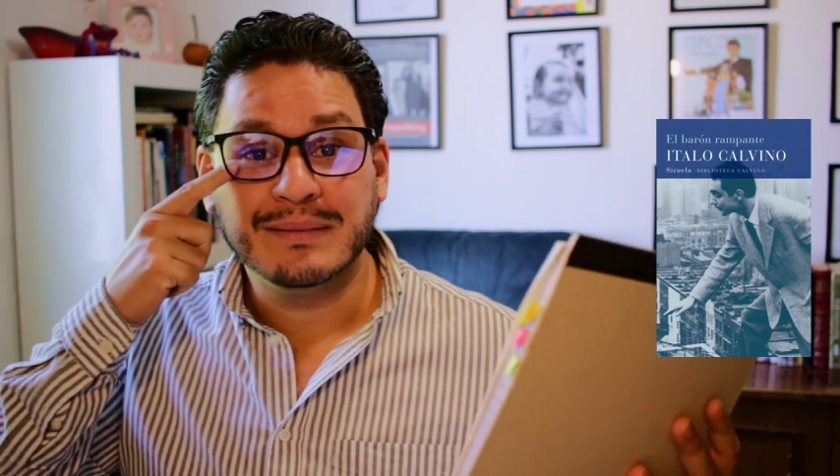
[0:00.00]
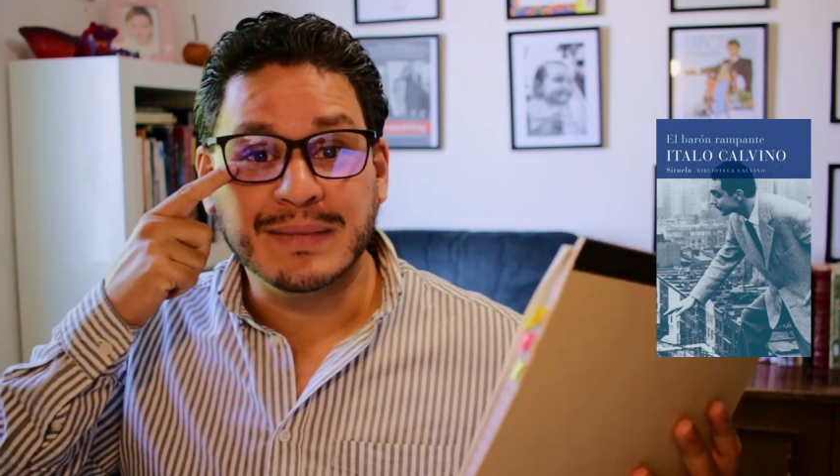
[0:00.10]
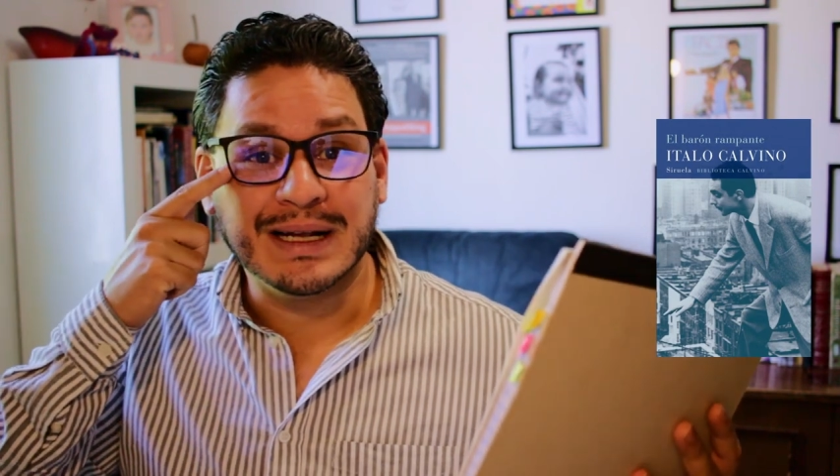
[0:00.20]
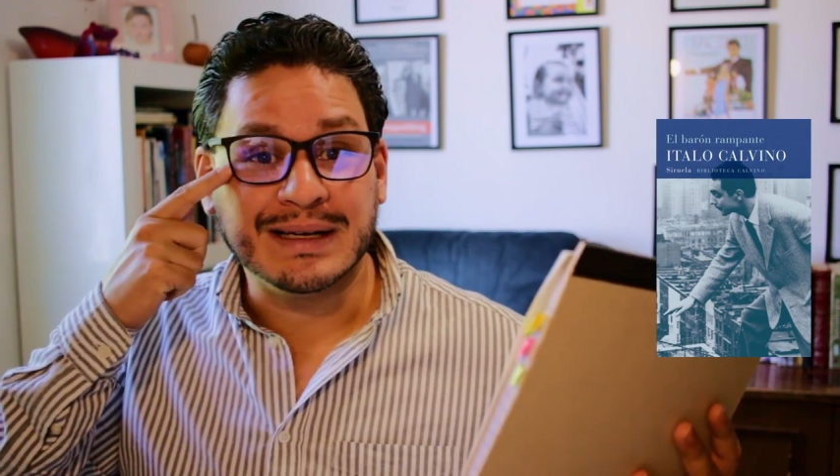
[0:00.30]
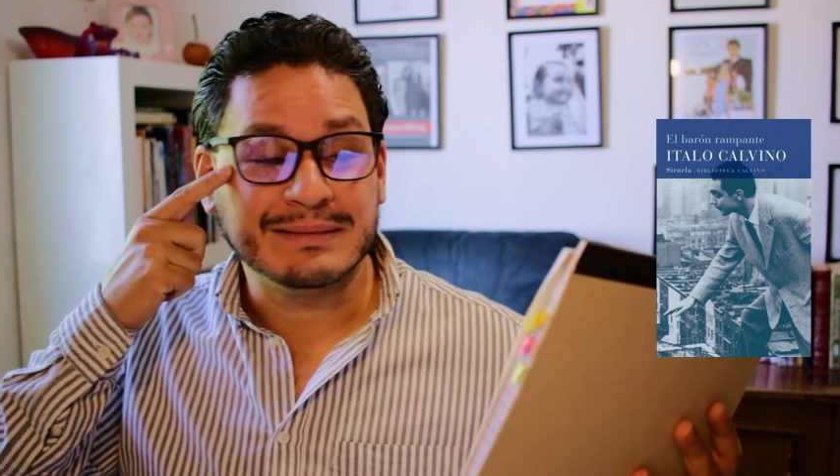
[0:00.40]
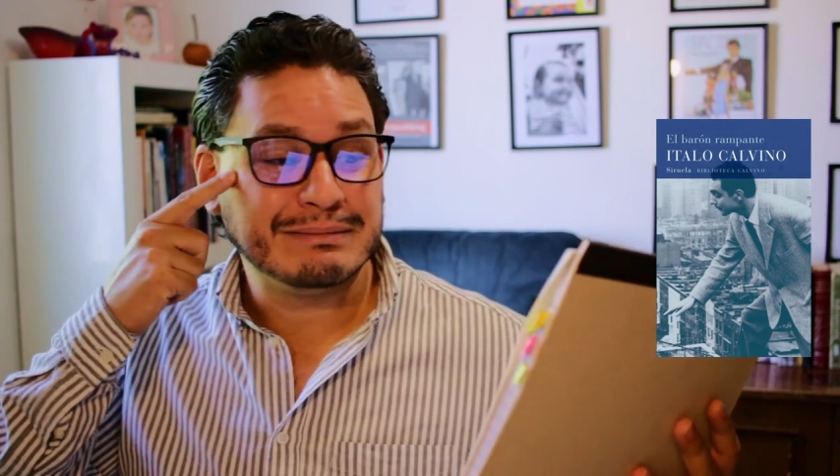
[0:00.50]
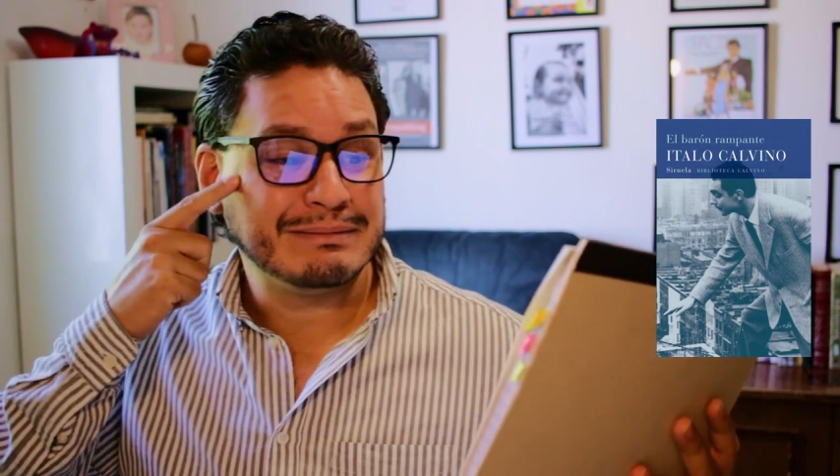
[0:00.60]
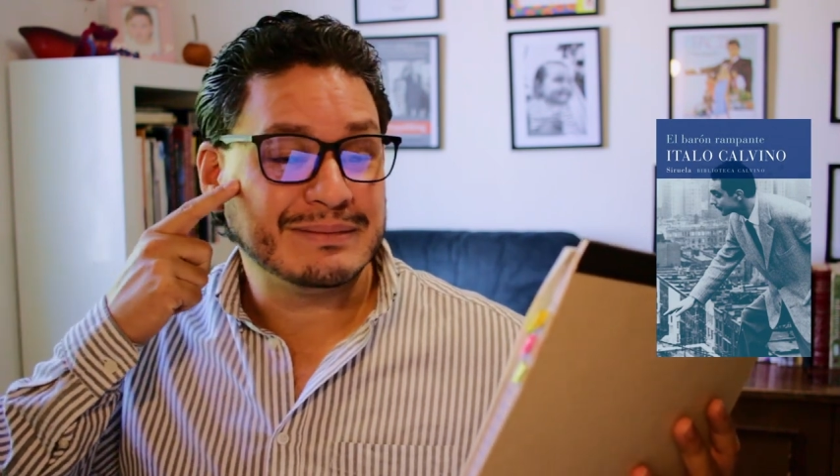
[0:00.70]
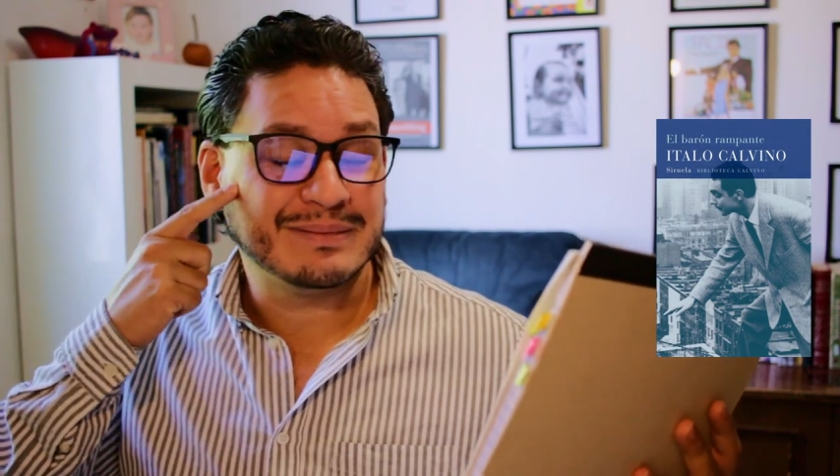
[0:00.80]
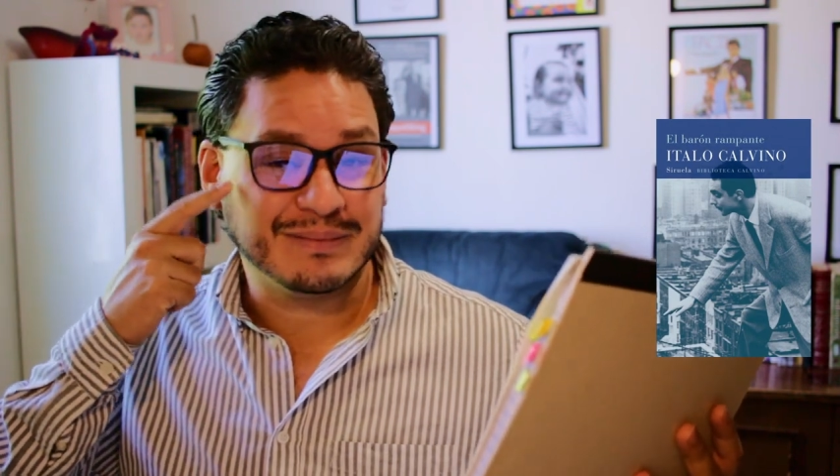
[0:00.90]
Mira,
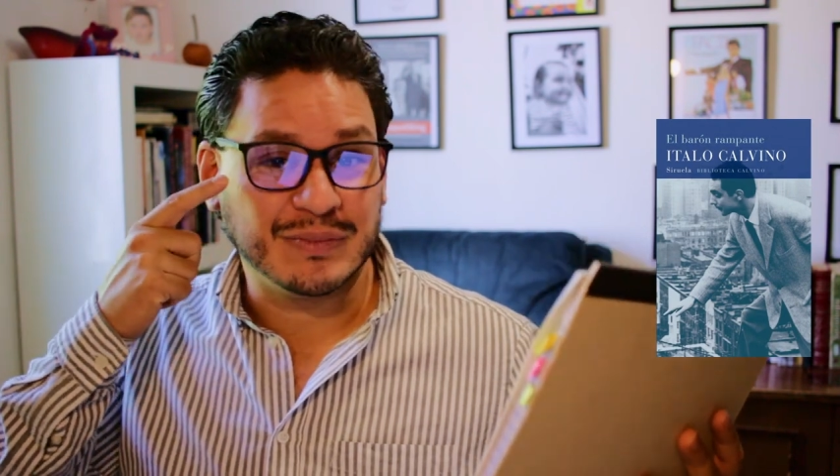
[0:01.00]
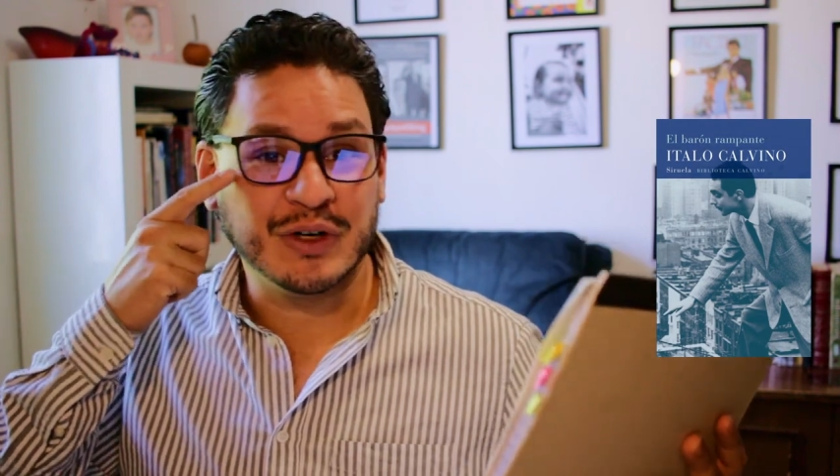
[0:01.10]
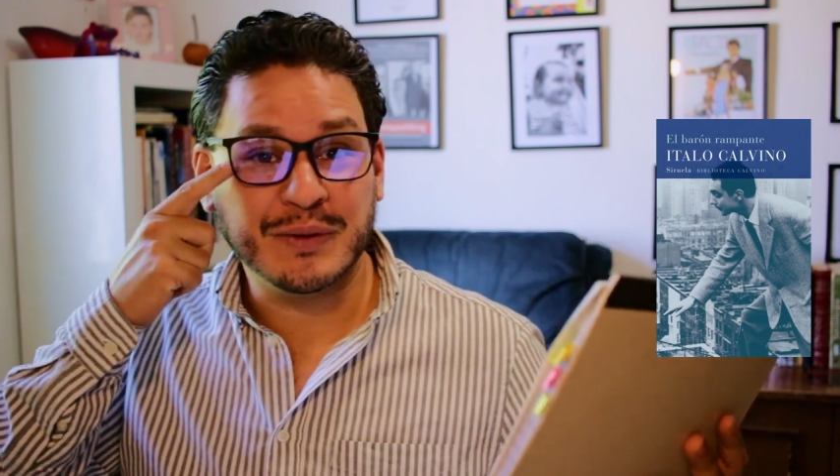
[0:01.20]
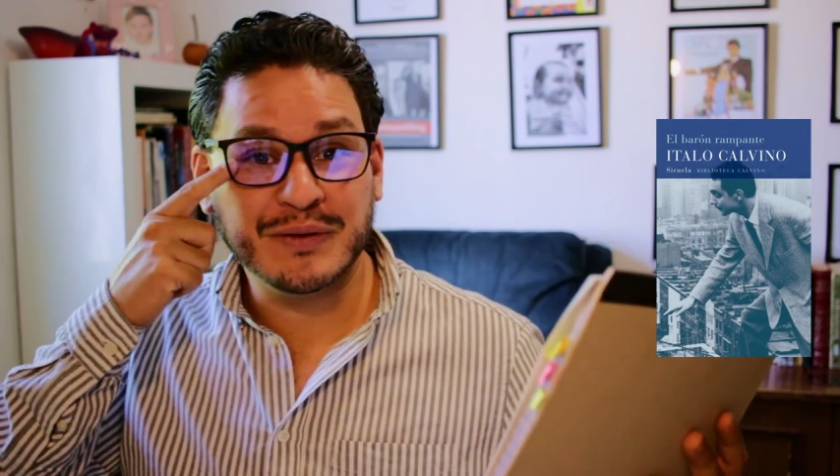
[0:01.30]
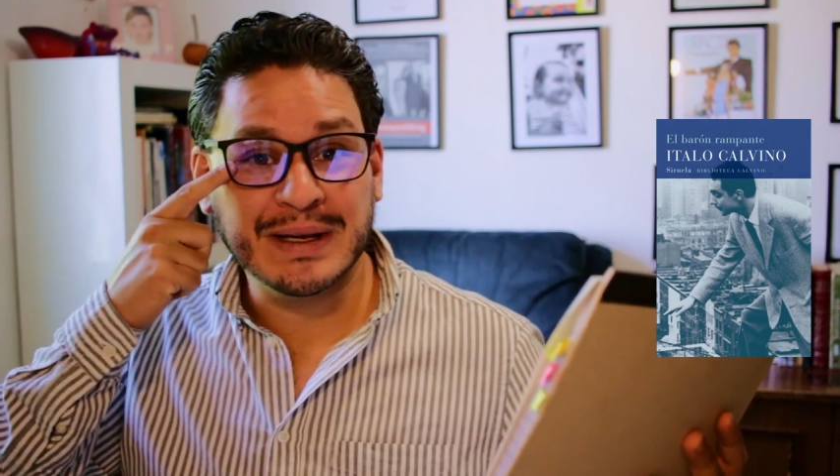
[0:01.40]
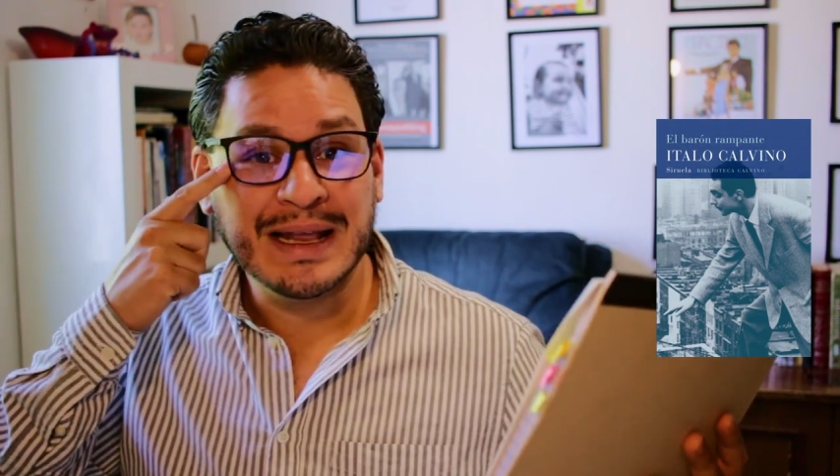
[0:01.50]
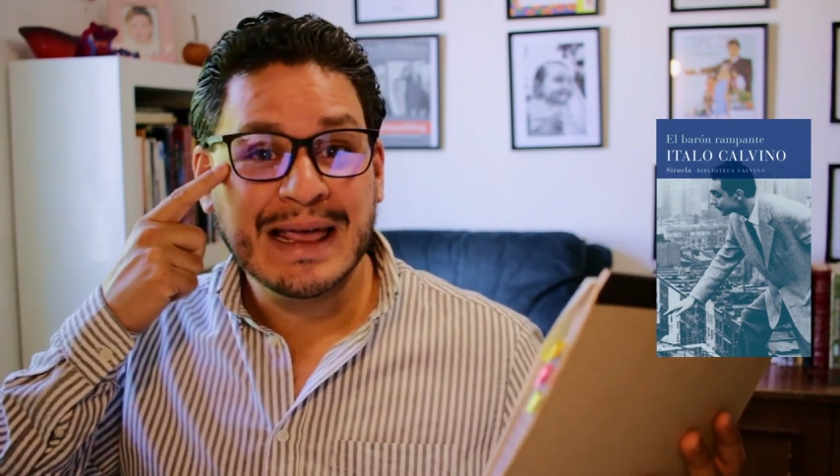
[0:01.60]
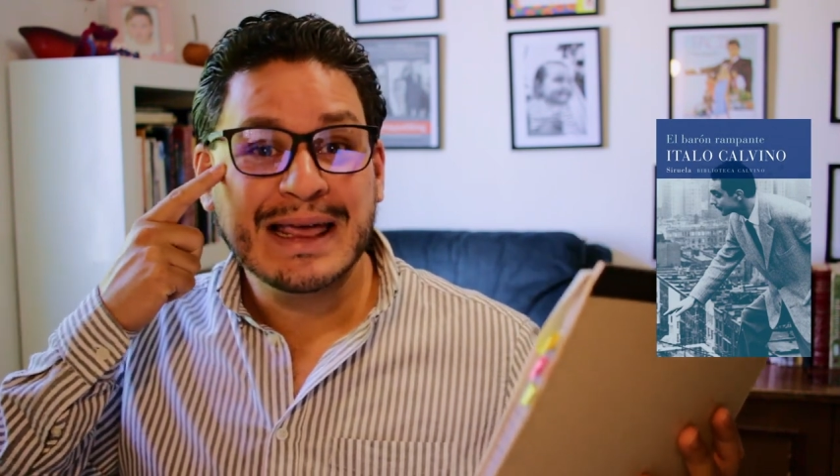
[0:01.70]
bueno, más bien,